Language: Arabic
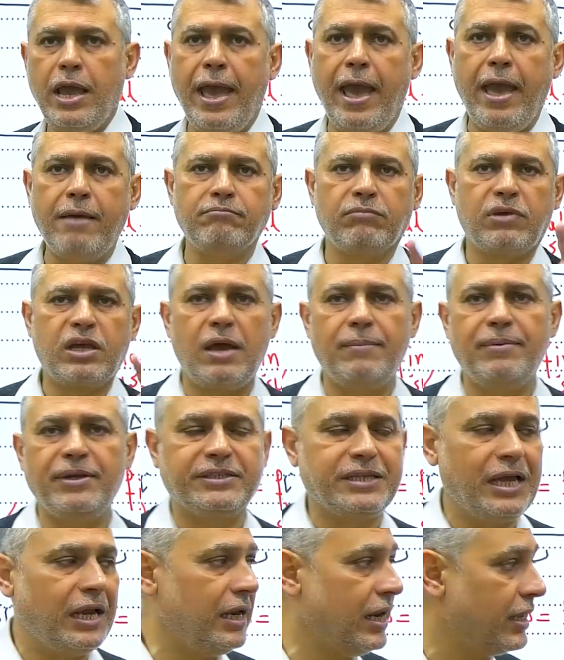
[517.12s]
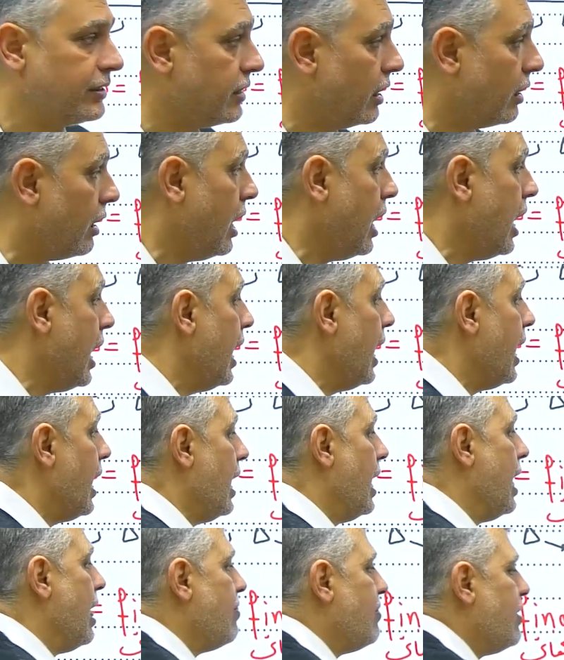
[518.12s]
ام كابيتال لتر
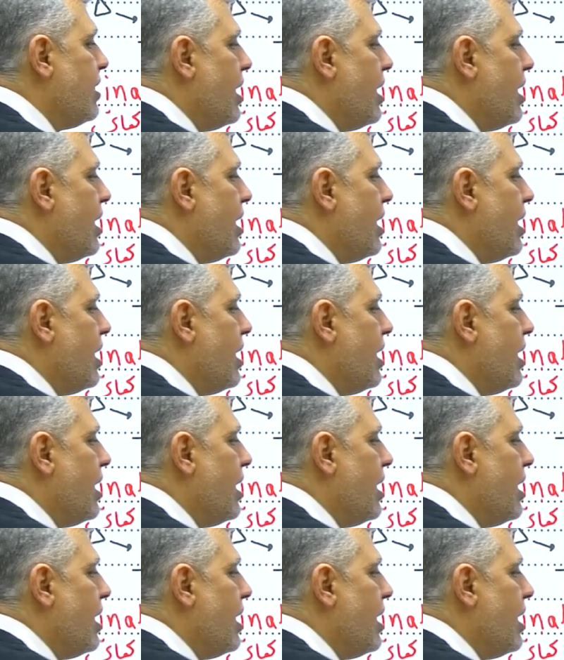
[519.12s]
هذه